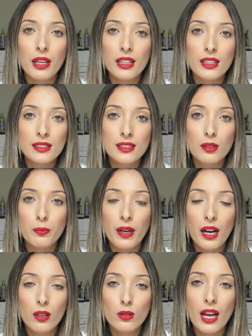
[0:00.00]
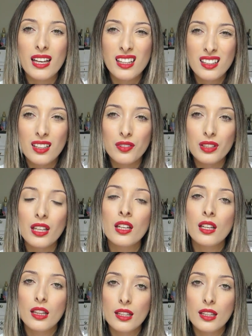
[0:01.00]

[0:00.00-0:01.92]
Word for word: aqui em São Paulo, aqui não, né?